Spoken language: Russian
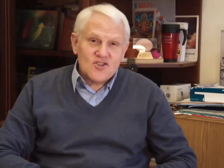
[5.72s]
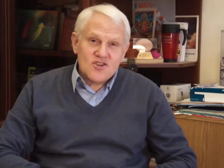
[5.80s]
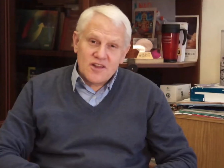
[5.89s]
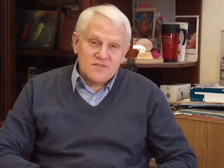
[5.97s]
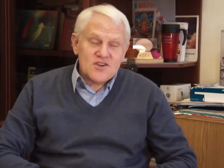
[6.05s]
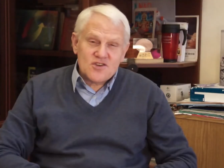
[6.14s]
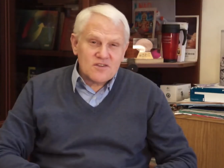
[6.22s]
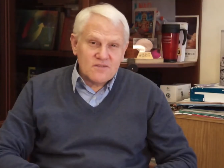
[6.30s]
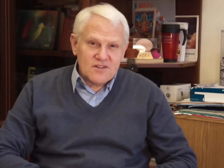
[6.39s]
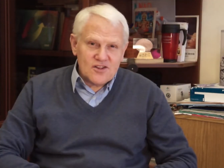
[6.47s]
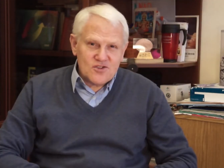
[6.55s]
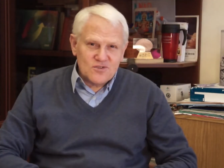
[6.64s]
Человечество
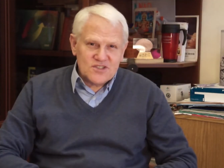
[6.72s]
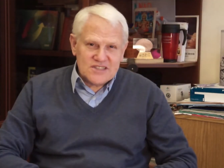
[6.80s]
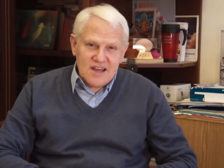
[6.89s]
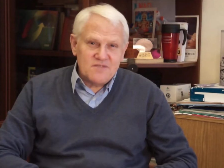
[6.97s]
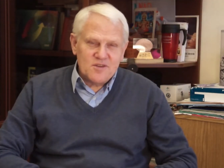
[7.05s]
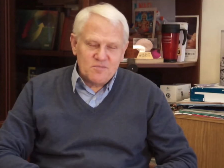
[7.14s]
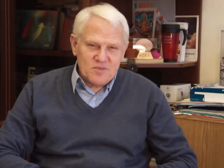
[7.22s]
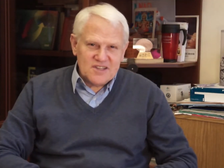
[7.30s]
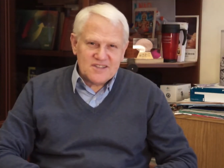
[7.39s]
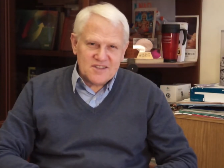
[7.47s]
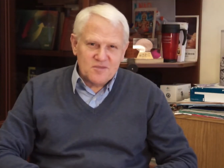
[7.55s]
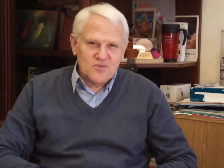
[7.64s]
должно ставить перед
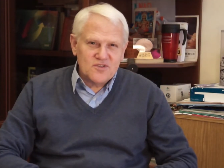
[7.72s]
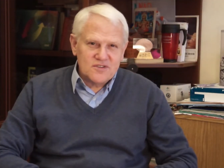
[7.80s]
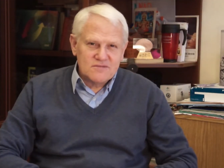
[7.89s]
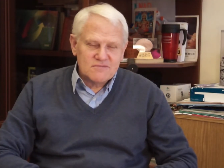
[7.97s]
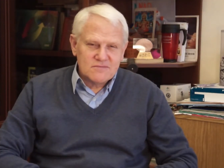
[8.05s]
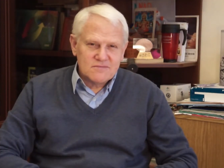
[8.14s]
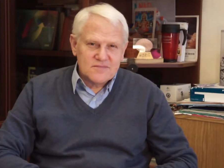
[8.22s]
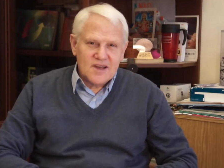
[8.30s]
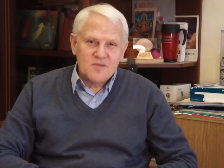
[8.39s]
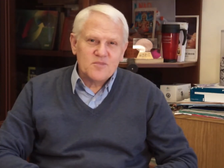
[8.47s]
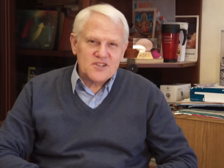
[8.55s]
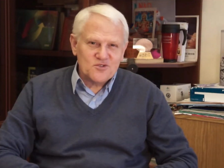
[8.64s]
собой
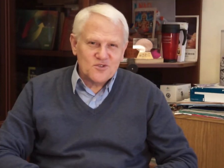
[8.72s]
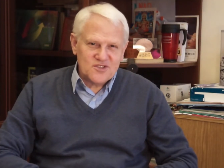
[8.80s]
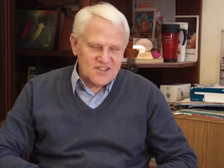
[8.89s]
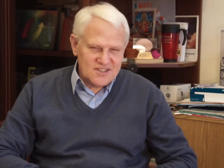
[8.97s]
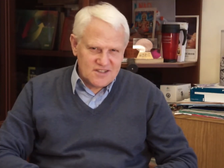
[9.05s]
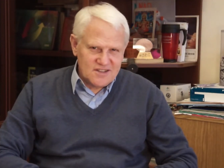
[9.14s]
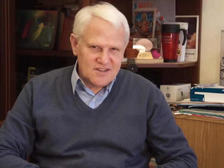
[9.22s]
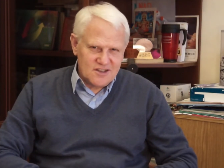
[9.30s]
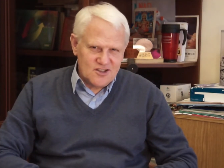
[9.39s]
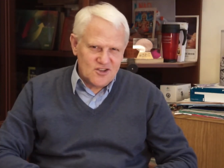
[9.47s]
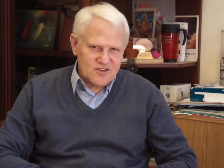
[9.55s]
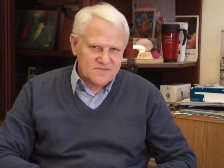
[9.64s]
амбициозные задачи.